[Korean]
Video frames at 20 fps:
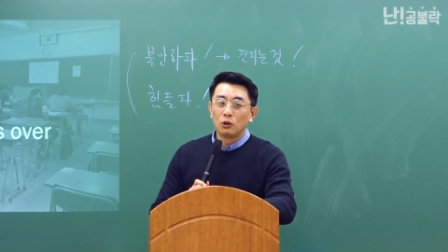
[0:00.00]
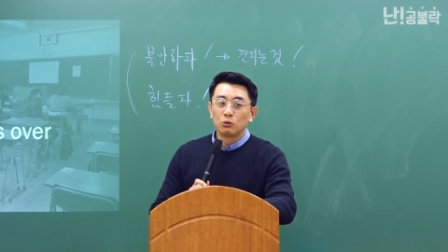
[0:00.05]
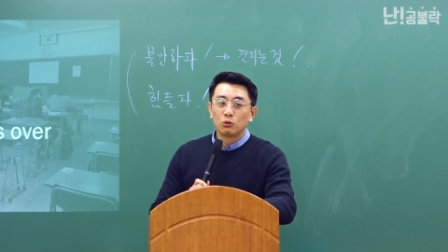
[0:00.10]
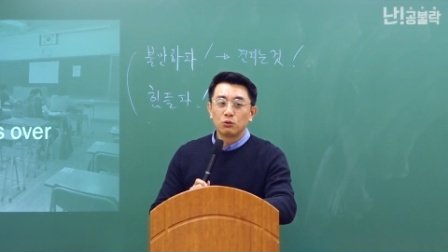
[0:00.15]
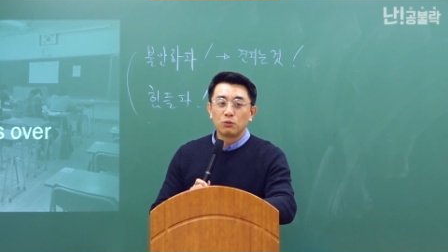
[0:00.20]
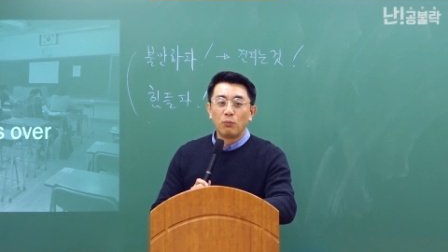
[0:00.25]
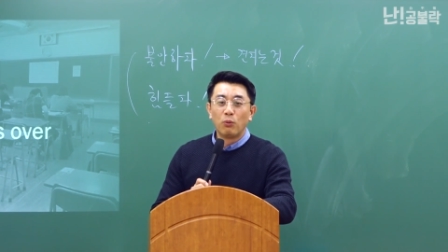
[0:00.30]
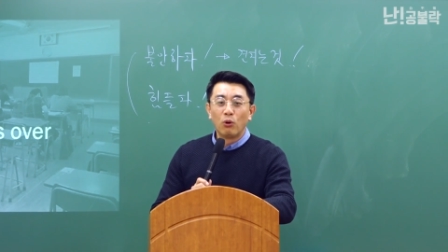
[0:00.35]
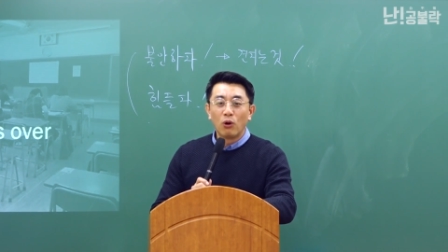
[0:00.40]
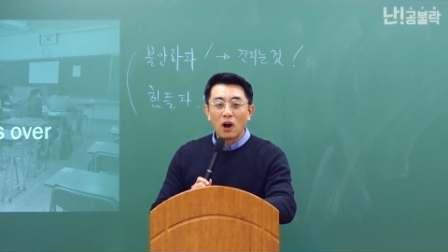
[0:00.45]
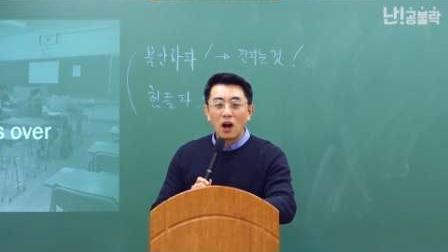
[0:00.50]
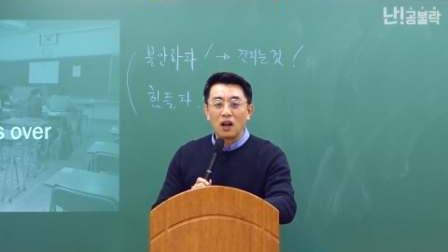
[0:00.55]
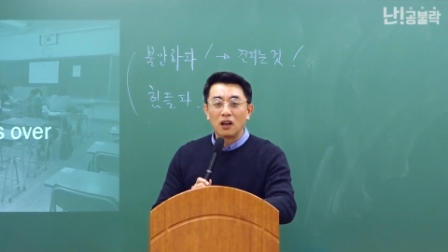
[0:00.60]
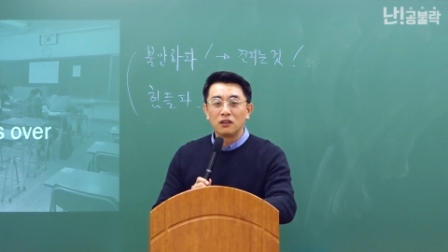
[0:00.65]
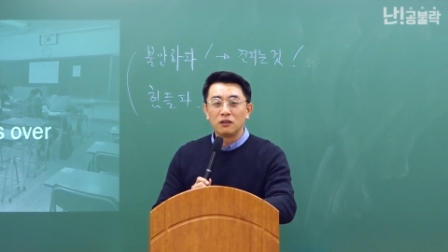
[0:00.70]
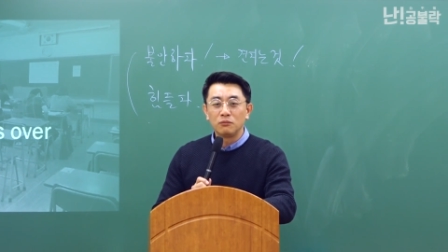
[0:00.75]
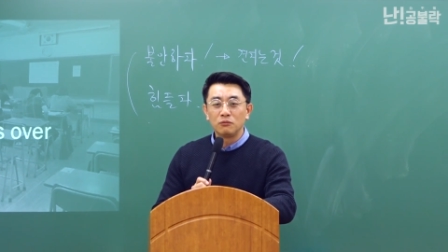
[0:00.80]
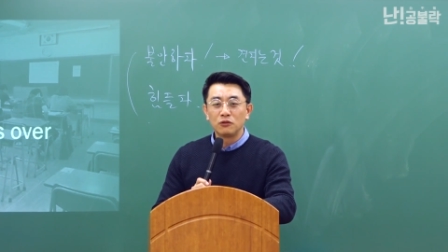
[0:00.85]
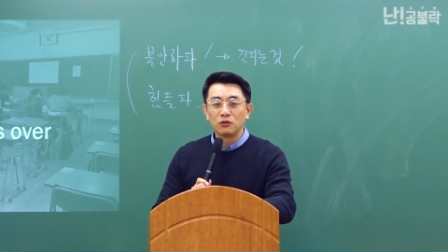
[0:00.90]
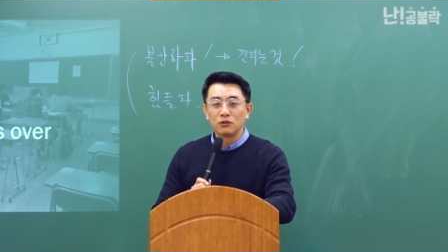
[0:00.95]
도대체 뭐가
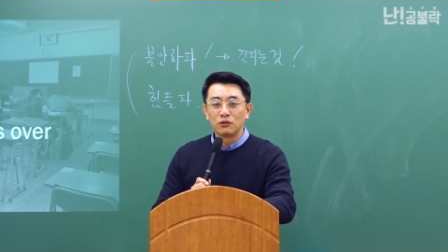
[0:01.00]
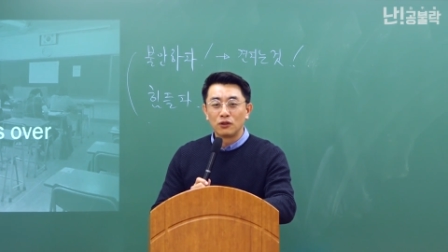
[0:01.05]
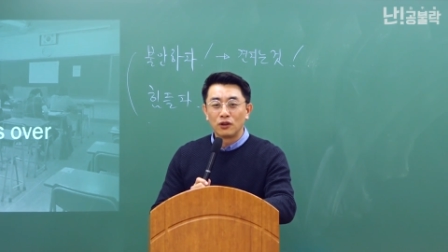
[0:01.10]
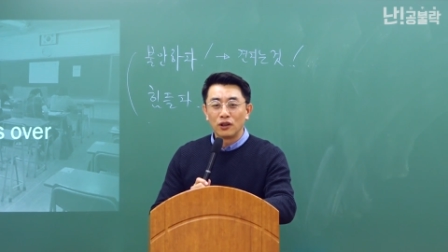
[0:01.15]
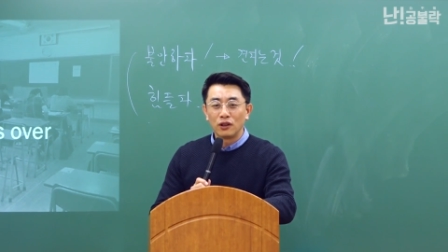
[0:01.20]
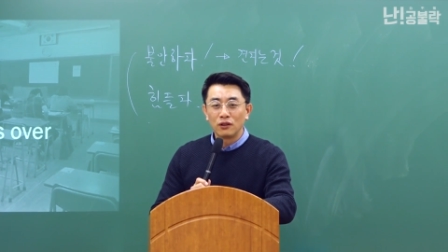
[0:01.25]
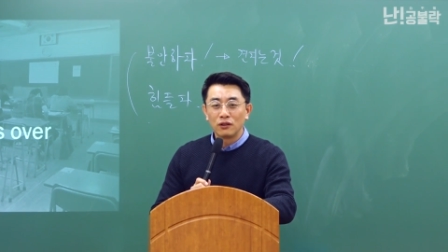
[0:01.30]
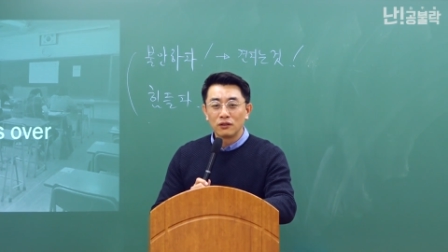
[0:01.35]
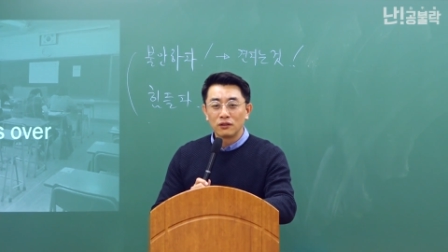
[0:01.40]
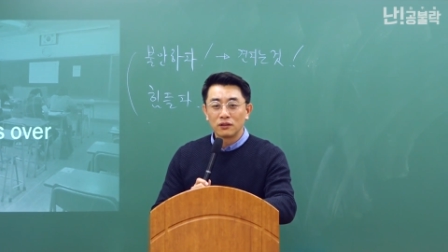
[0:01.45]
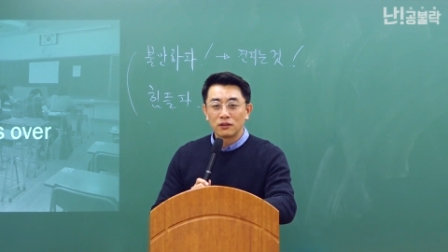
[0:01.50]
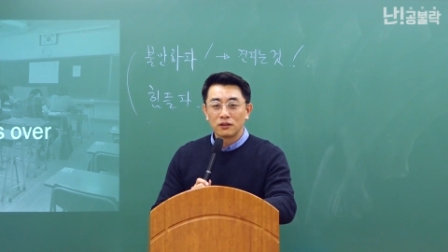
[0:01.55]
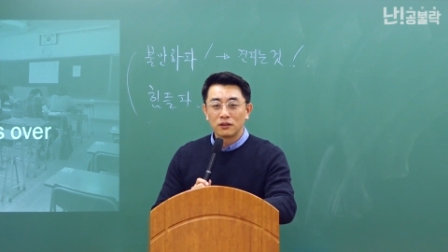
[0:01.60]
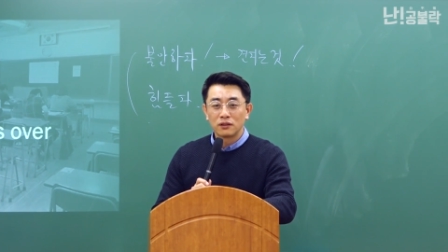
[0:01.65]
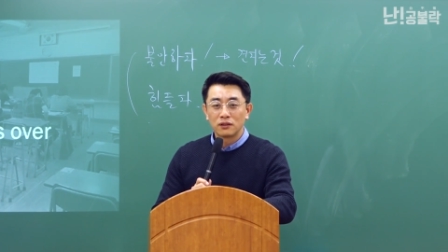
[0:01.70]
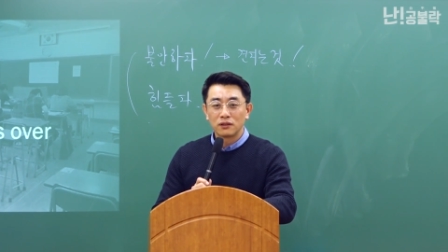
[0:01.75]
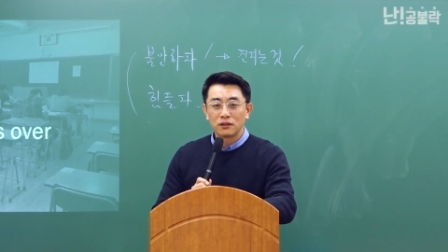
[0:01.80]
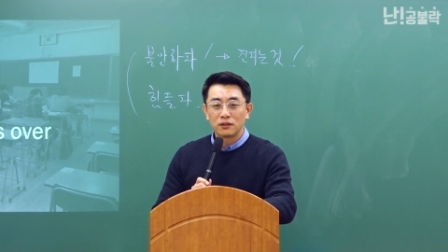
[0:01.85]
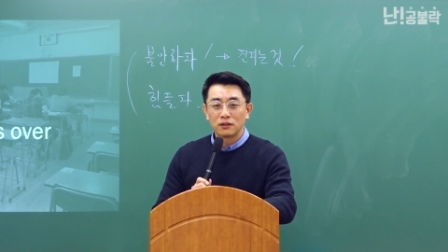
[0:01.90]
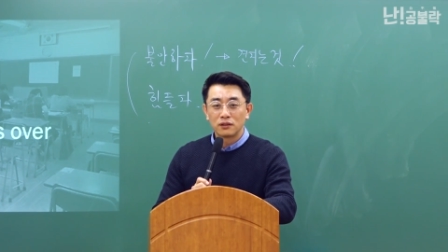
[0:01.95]
안 힘든 거예요?
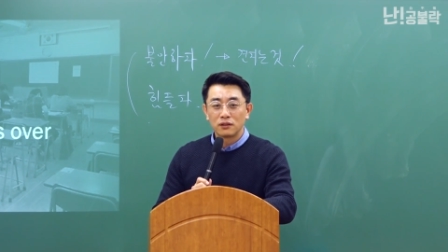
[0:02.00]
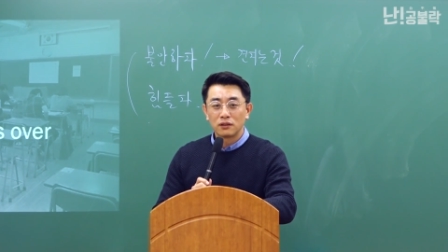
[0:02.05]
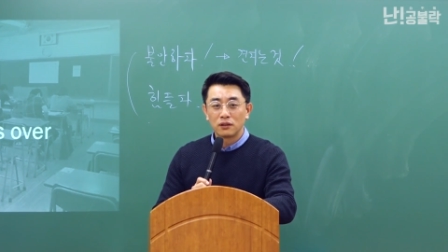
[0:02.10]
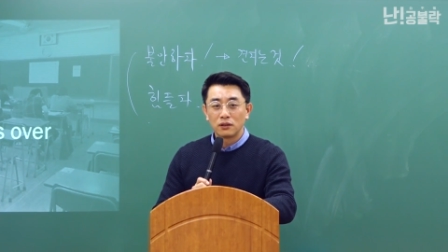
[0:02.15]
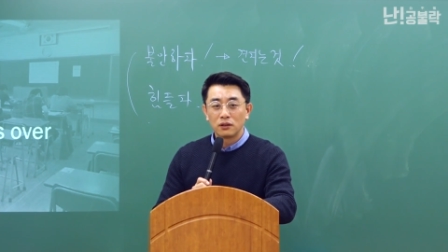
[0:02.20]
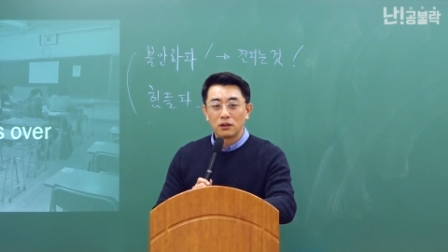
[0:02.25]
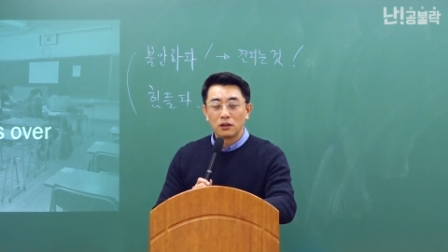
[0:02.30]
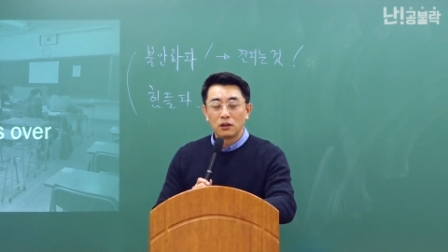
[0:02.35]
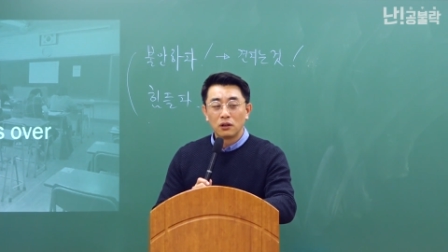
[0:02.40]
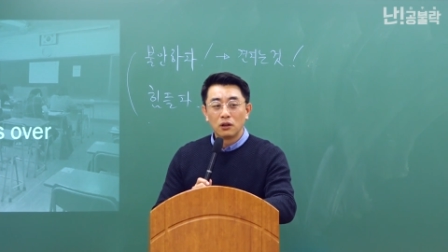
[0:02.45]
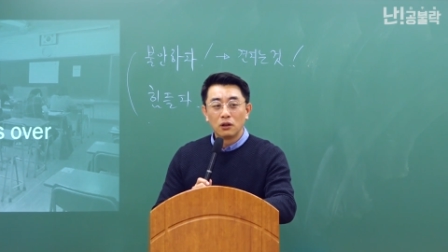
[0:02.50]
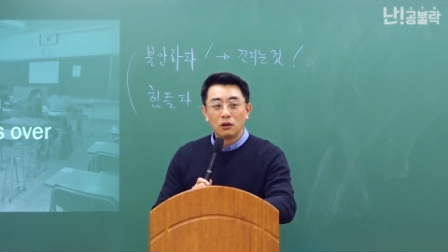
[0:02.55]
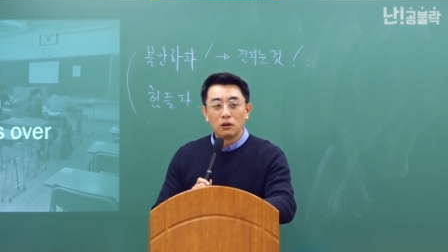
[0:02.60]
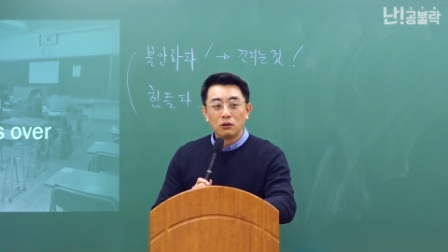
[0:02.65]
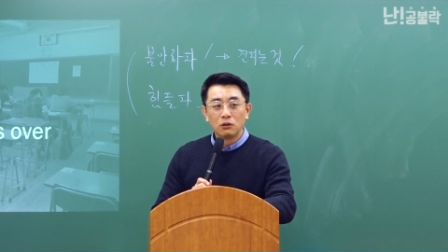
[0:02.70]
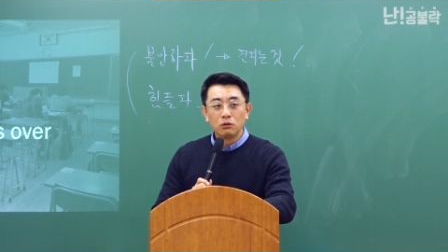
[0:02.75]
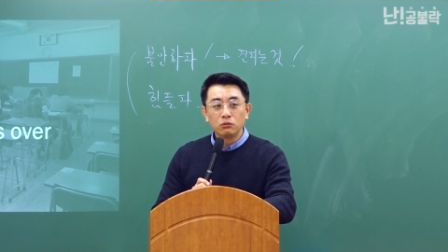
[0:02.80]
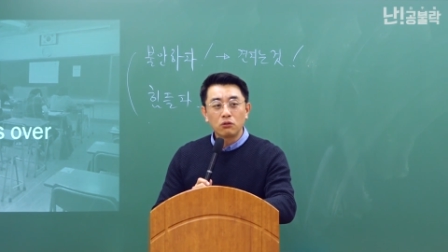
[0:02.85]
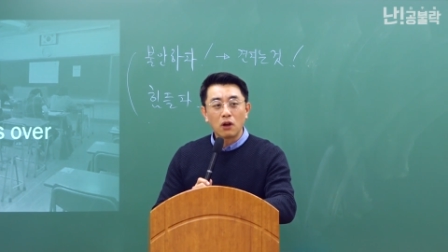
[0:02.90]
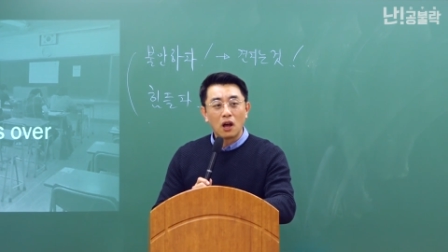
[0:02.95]

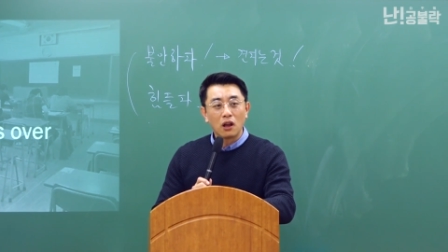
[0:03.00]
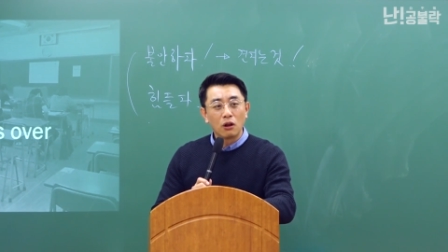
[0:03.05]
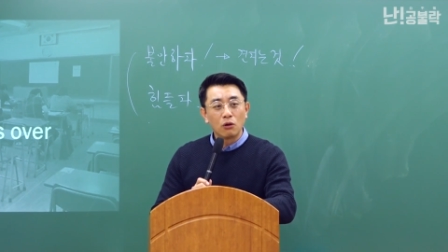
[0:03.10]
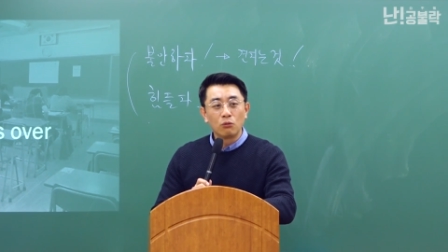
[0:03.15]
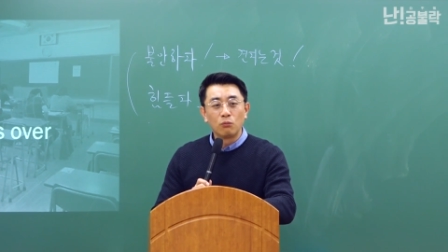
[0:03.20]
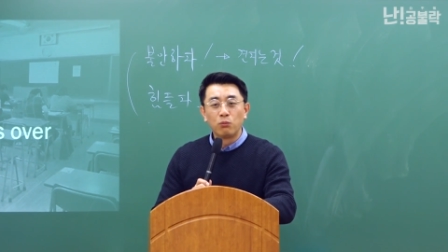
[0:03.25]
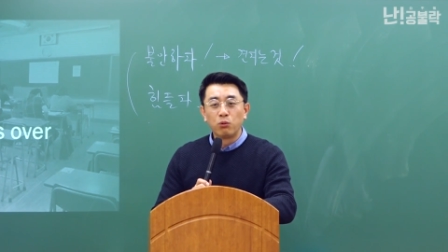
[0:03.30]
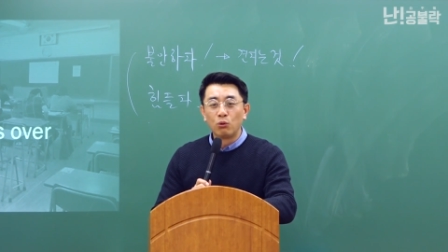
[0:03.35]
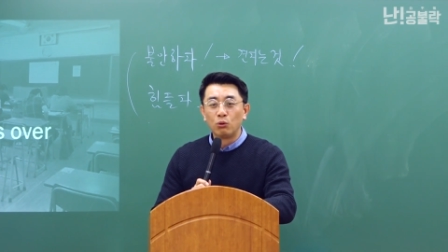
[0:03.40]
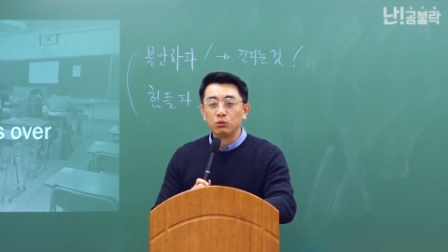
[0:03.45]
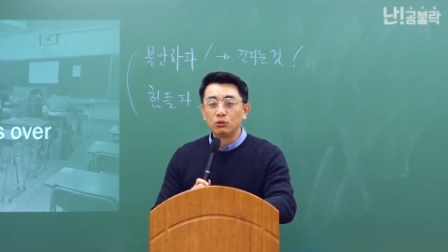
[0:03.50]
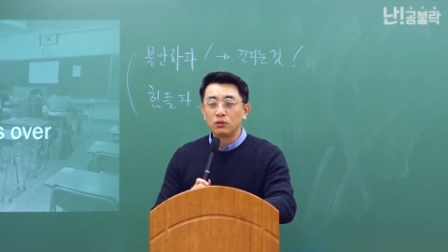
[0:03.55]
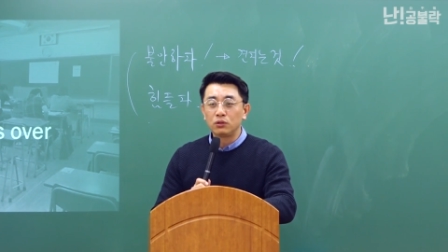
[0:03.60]
그것도 안 하고 뭐